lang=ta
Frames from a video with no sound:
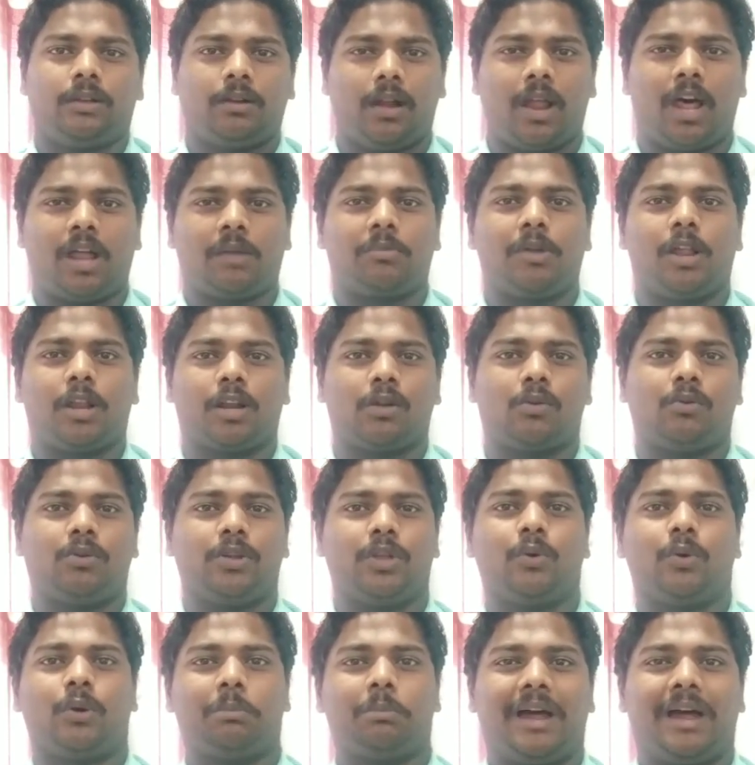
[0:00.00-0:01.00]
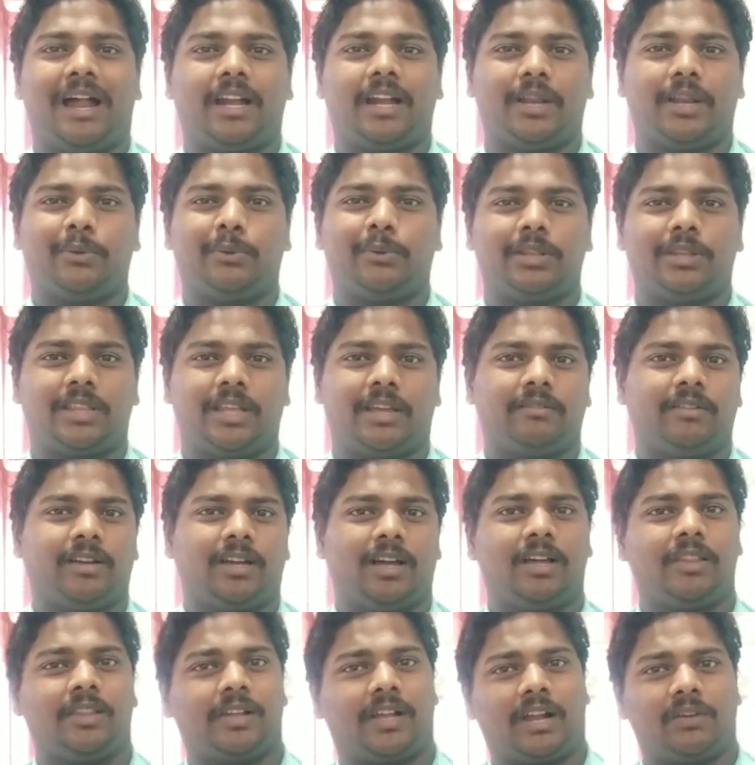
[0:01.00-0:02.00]
நார்மலா இருக்கக்கூடிய ஒரு பேட்டரி ஒன்று தேவை
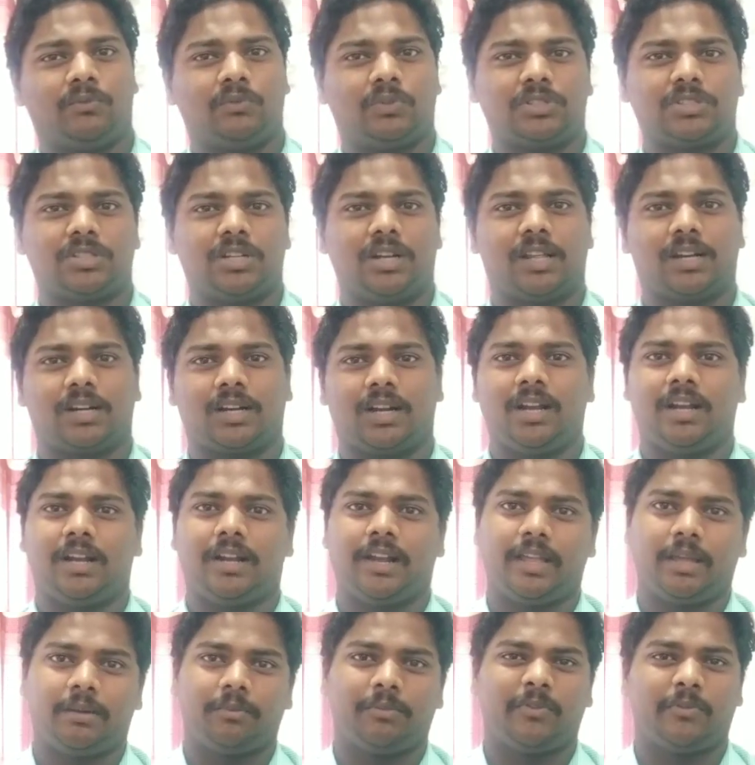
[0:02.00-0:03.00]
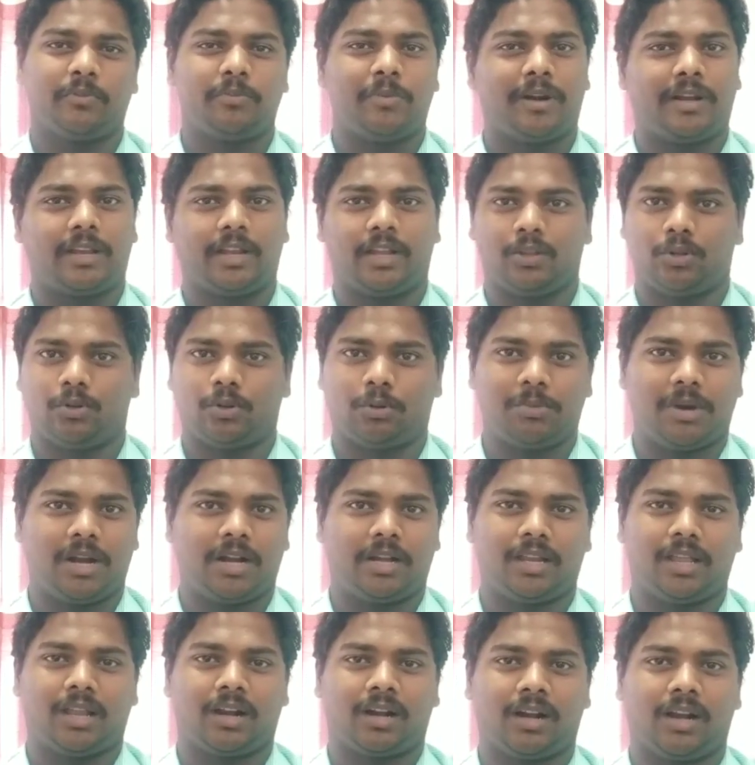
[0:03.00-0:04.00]
அது கன்வென்ஷனா இருக்கலாம் ஏன்னா எம்எஃப் பேட்டரி ஏதோ ஒரு
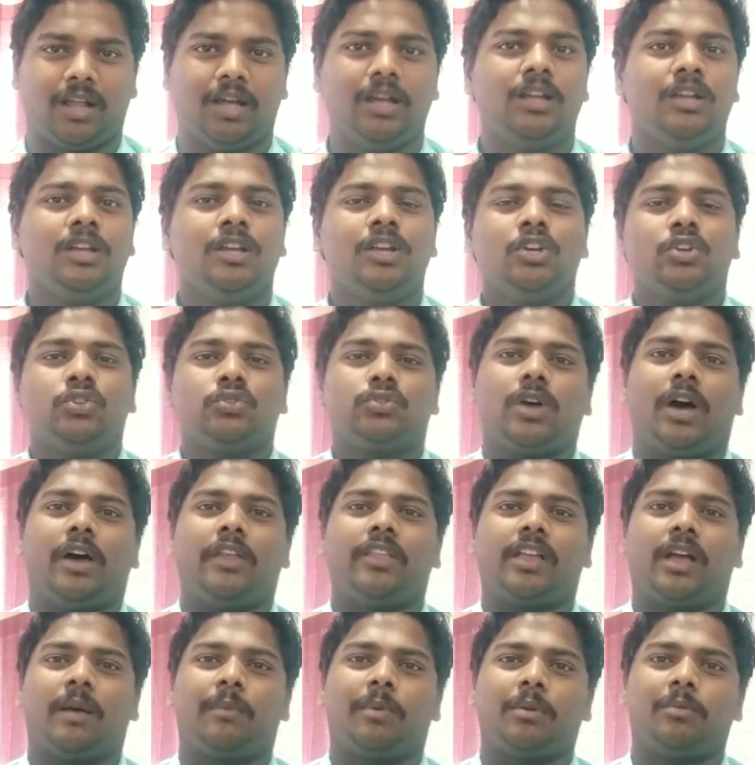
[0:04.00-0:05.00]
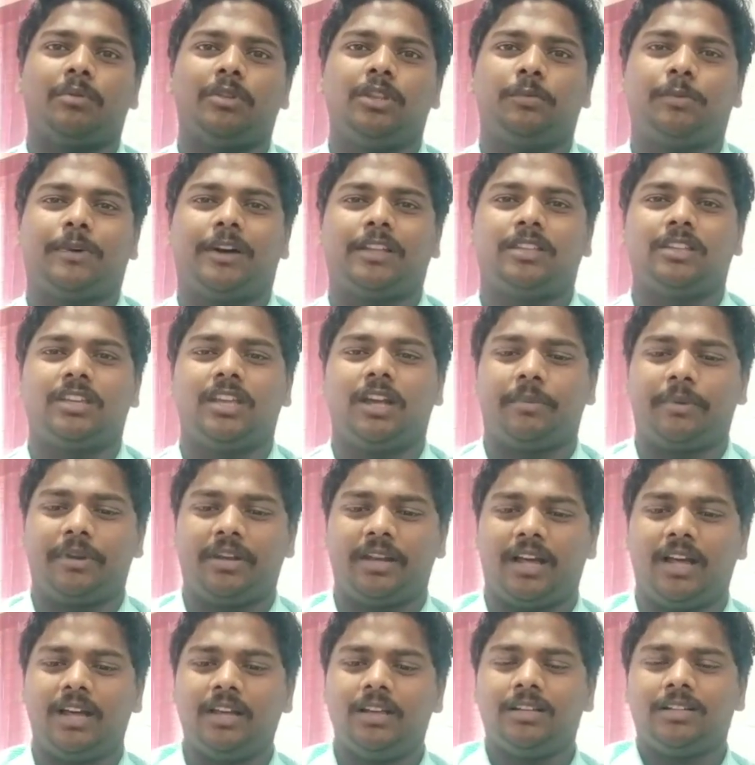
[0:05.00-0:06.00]
பேட்டரியா இருக்கலாம் ஸோ அதுக்கப்புறம் வந்து பாத்தீங்க
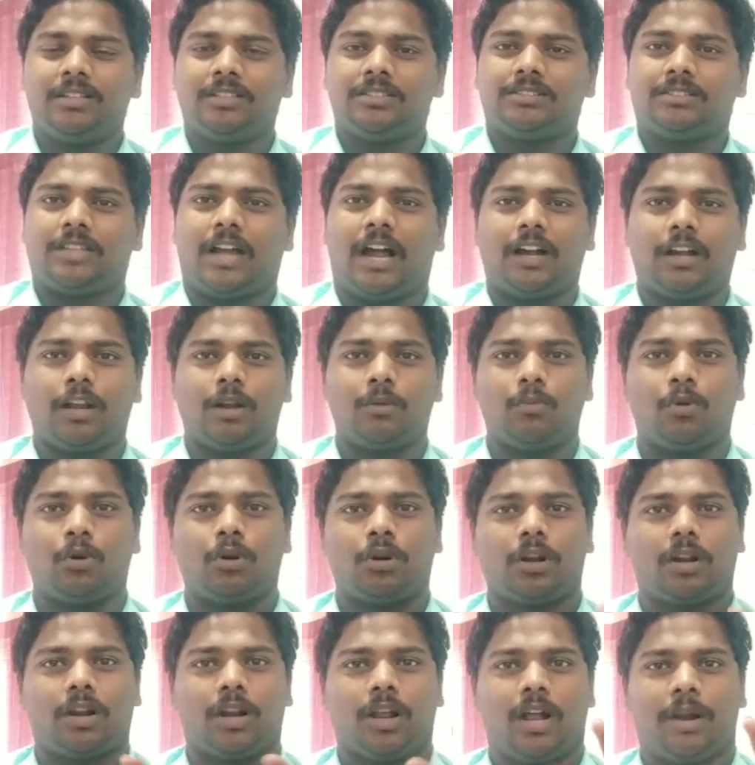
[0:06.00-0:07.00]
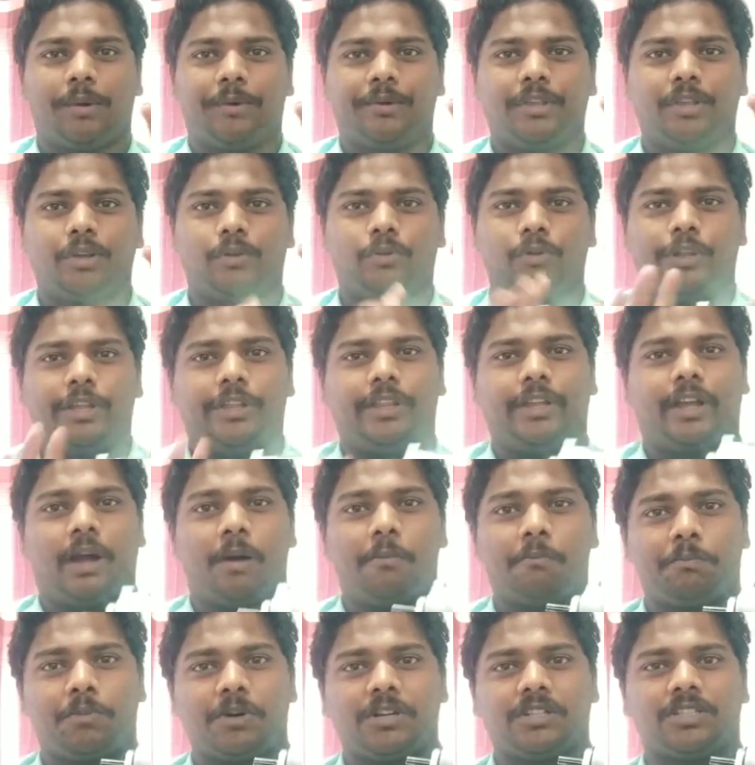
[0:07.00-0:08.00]
அப்படின்னா ஸ்டார்டர் மோட்டர் அப்படிங்கக்கூடியது
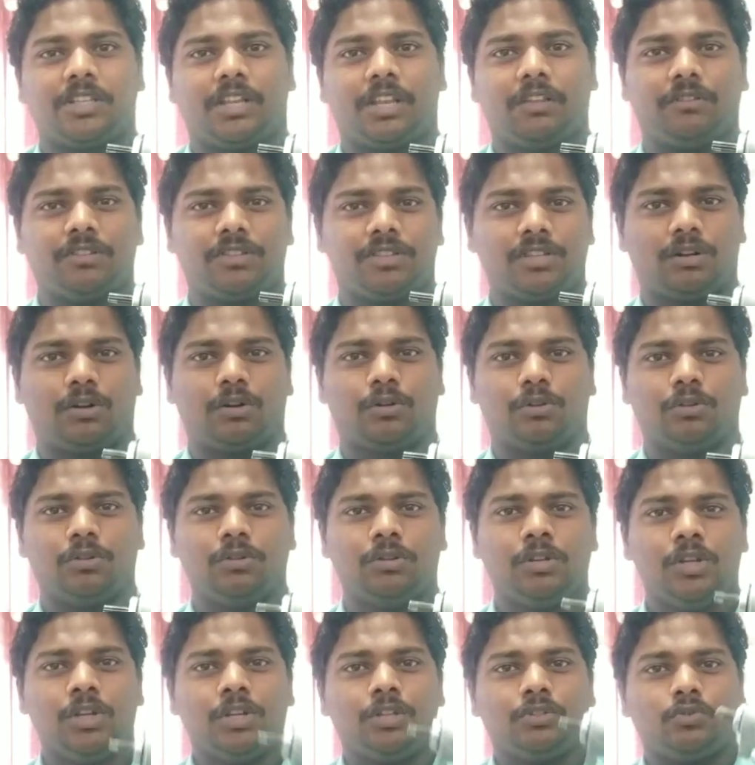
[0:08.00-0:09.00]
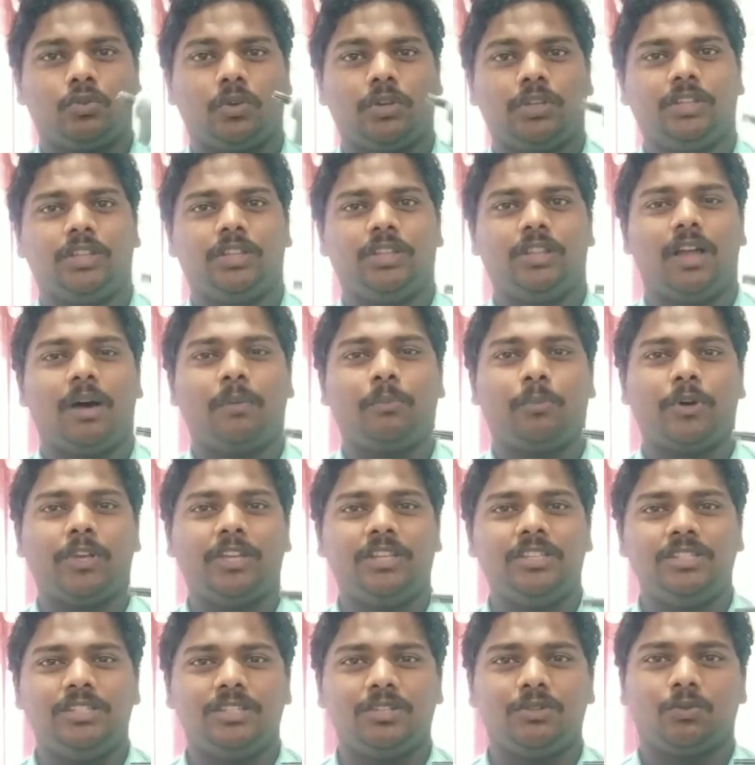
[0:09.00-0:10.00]
கம்பல்சரி வச்சிருக்கணும் ஸோ இதுதான்
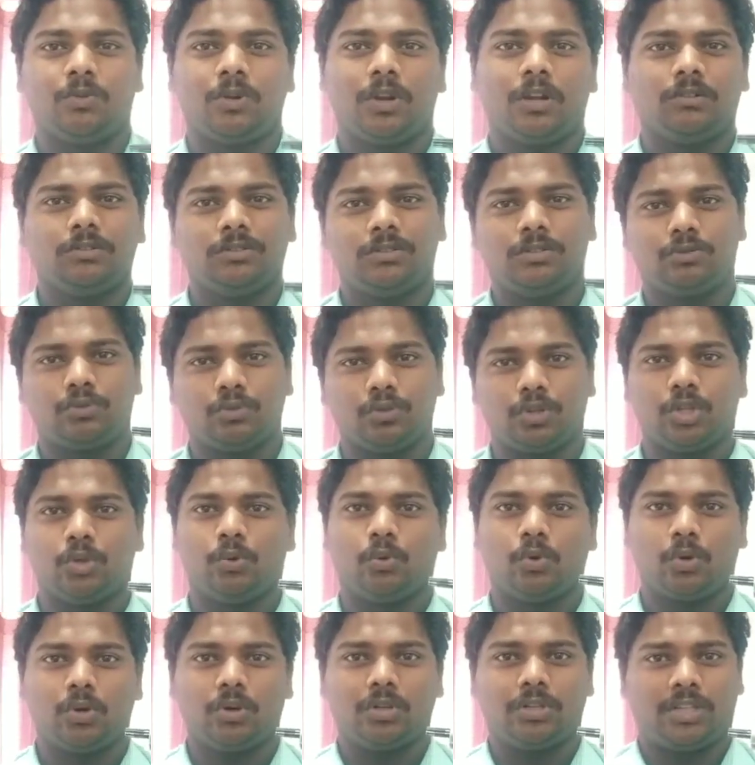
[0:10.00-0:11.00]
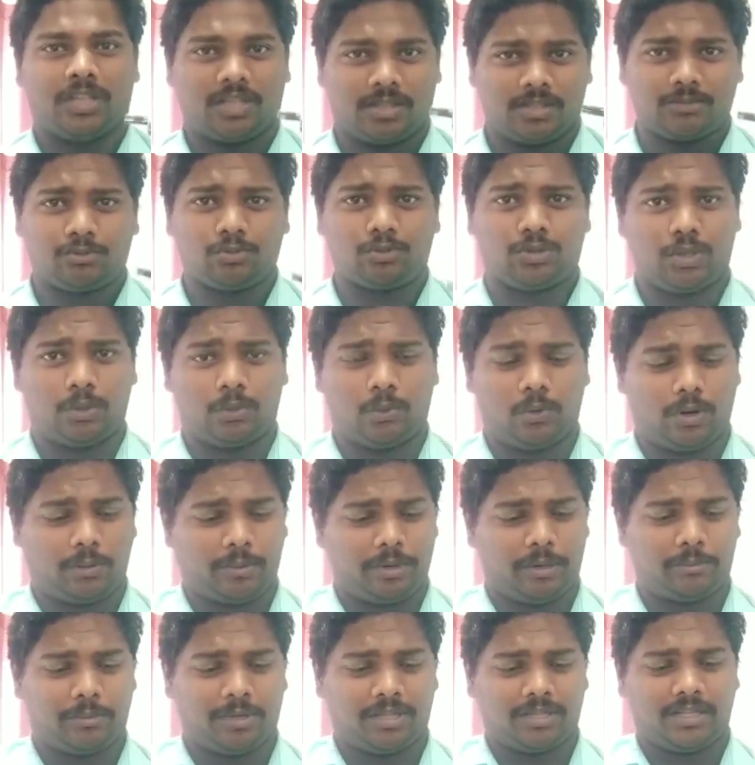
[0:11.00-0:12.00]
போய் இன்ஜின்குள்ளே வந்து சுற்றி விடும் எதை சுற்றி விடும்
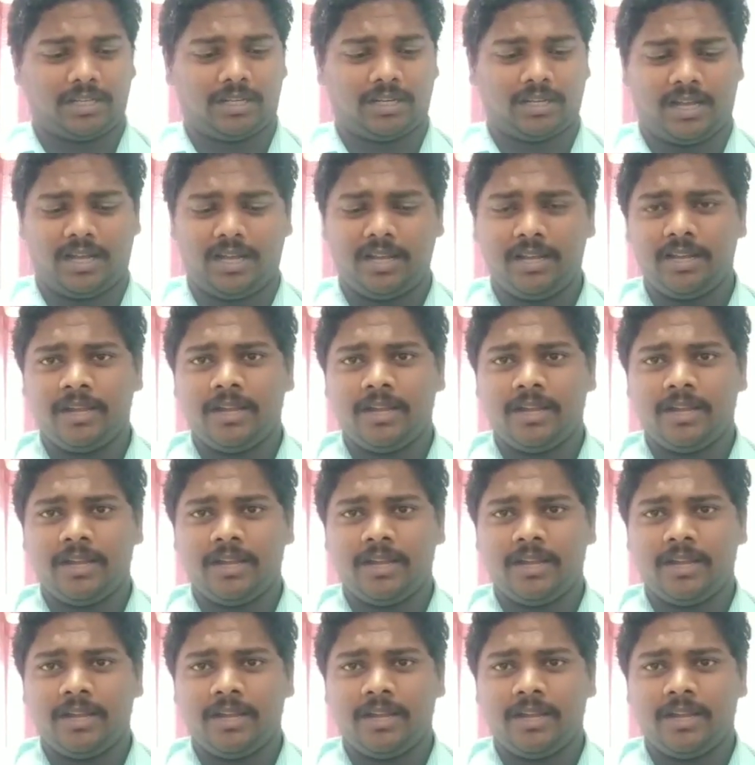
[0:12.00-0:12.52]
அப்படின்னு பார்த்தீங்கன்னா